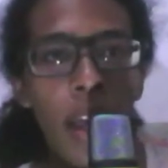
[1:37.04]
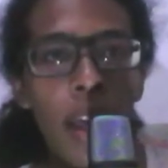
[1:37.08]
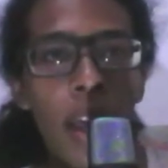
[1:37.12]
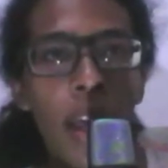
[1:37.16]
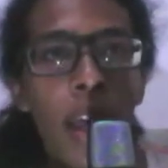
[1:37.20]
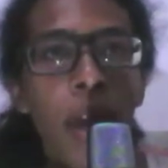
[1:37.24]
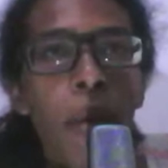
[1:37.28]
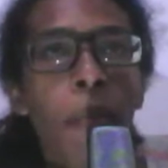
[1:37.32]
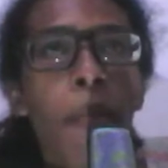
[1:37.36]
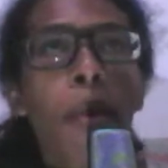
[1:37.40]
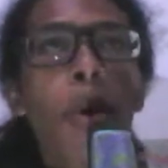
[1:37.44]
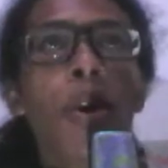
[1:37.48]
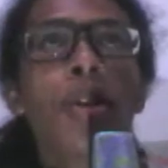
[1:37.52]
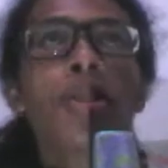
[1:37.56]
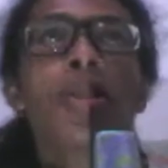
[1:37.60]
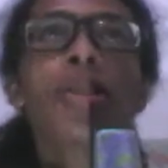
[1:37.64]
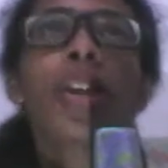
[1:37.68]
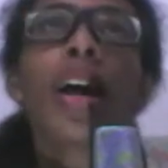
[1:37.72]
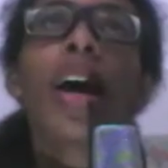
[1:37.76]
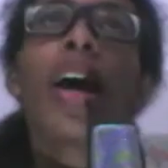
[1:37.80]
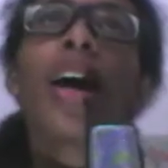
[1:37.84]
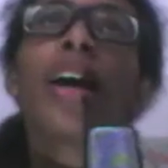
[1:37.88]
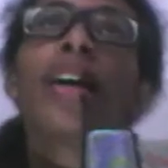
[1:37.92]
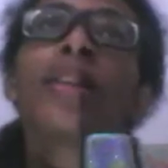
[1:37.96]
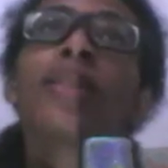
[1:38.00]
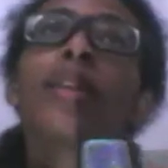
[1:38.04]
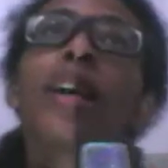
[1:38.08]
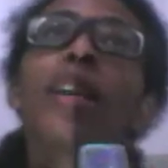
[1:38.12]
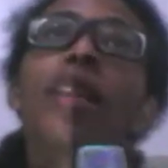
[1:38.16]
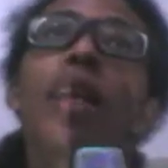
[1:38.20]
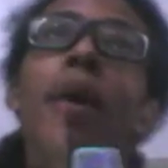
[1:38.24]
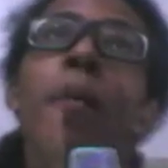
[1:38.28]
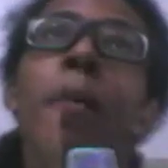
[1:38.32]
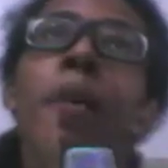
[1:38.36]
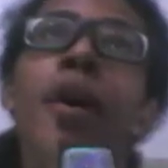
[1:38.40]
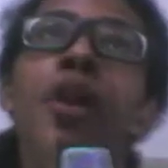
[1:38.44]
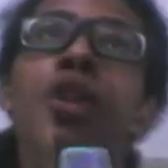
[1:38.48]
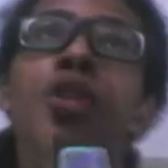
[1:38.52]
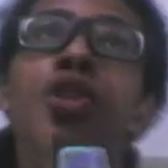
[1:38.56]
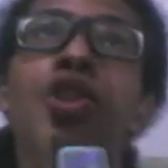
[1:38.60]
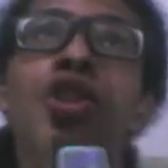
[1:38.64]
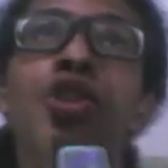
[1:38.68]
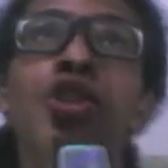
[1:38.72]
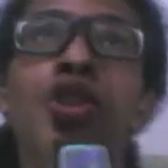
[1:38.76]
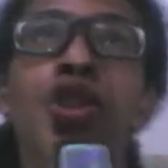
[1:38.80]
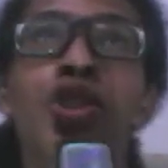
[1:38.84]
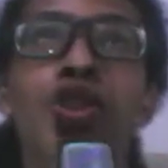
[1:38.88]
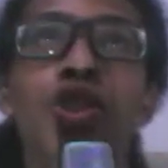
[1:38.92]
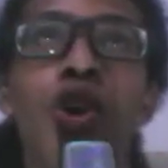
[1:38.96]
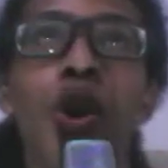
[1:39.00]
que mostra exatamente
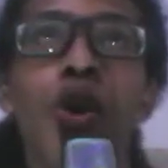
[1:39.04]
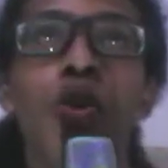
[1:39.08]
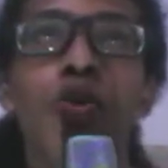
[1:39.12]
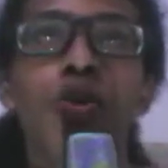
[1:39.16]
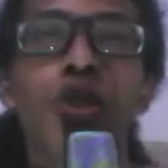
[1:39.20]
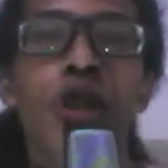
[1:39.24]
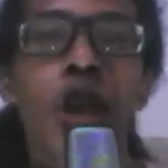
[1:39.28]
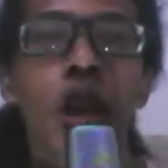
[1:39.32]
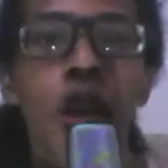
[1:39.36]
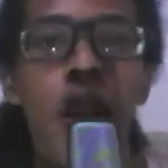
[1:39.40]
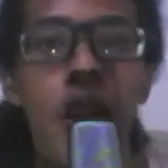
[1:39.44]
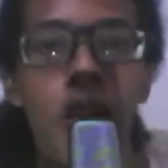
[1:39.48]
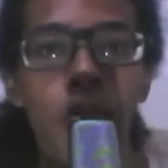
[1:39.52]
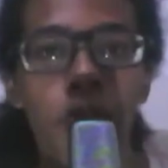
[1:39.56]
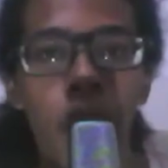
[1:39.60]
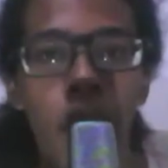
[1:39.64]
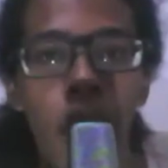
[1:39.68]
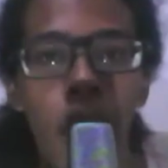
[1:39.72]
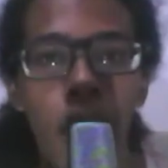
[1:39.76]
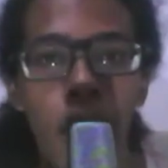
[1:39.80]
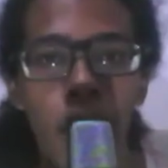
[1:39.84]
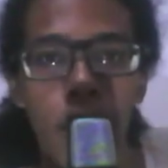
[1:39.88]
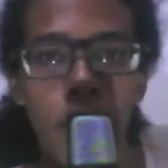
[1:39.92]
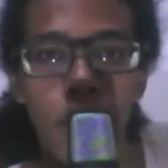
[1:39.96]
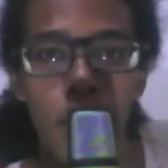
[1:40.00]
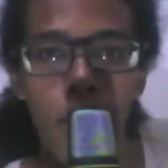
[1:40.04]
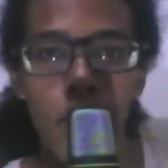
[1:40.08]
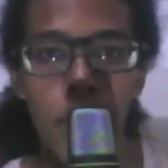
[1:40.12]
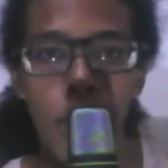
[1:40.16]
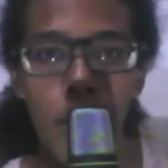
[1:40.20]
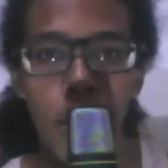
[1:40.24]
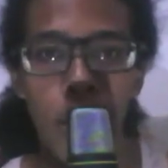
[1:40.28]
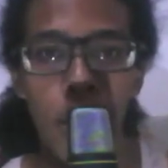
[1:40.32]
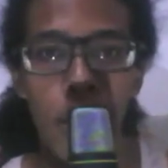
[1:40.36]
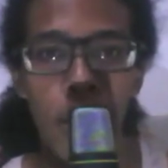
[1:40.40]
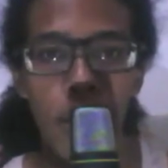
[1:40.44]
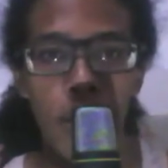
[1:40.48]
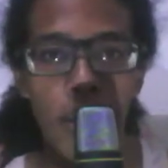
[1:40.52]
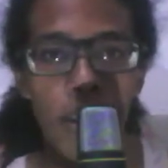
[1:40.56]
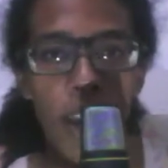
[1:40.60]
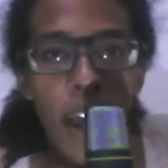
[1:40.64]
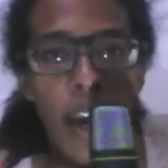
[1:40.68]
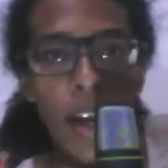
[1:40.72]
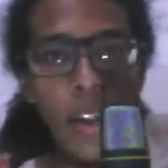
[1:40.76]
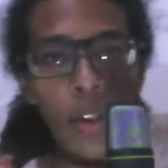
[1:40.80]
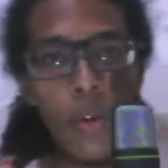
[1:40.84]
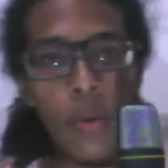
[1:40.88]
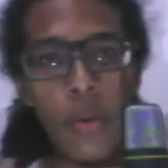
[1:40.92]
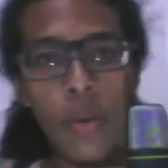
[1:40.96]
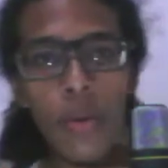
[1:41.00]
esses jogos que ele faz, tá
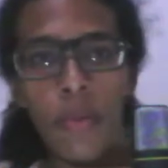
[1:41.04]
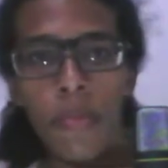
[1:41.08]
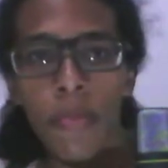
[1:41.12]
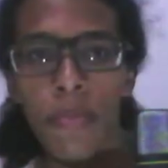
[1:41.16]
certo?